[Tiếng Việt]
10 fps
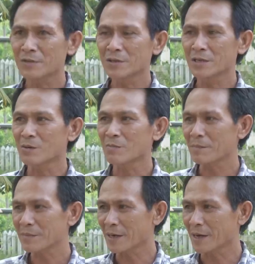Địa phương thì cũng
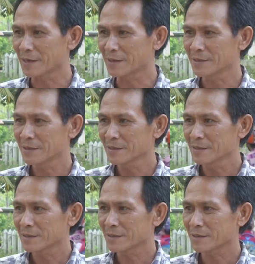nắm tình hình,
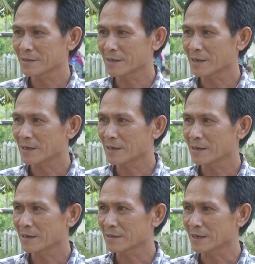rồi à,
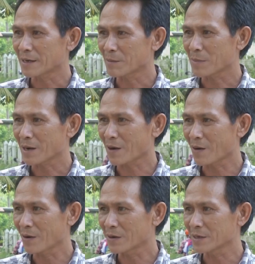vận động bà
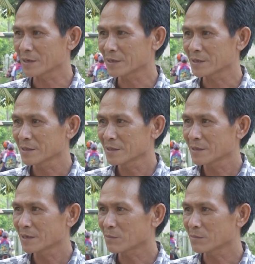con, rồi
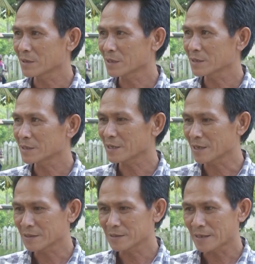không ờ, xây
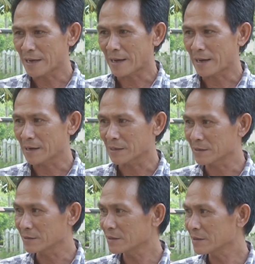dựng nhà
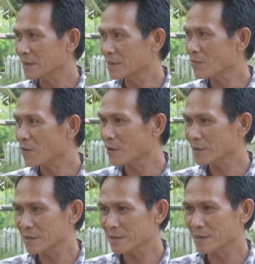cửa để đối phó
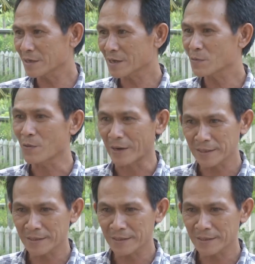với ờ, cái quy hoạch